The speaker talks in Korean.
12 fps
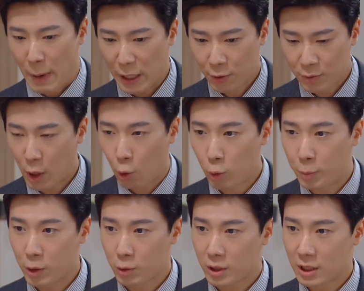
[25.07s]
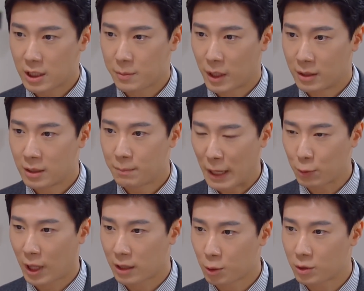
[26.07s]
박의원님과 골프회동 끝나시면 바로
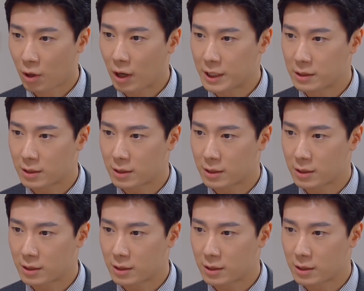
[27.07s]
댁으로 들어가실